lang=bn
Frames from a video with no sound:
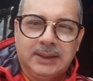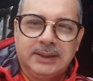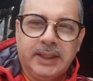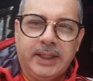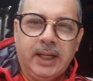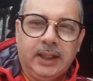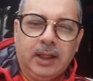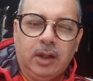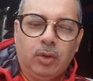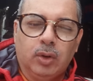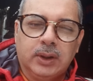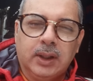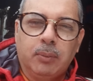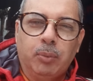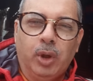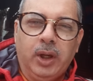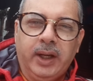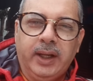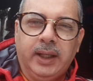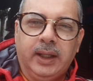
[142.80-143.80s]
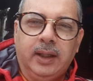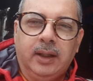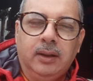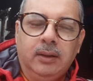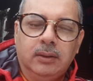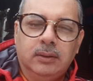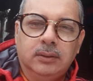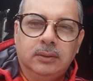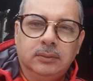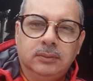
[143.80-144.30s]
মাঝখানে একটা কথা বলিনি
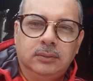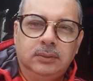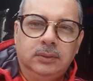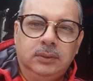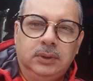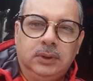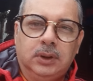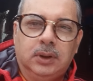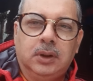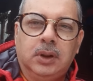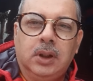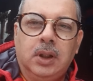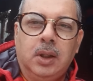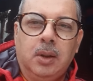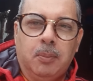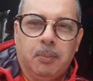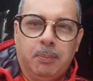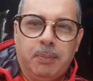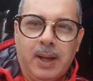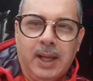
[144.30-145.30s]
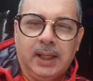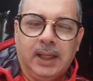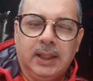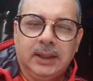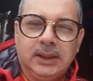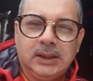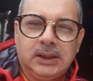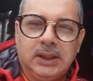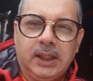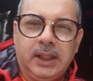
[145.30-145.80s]

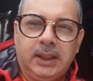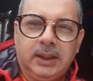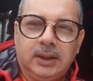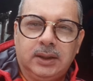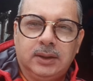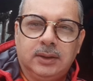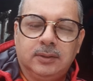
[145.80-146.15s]
বাংলাদেশের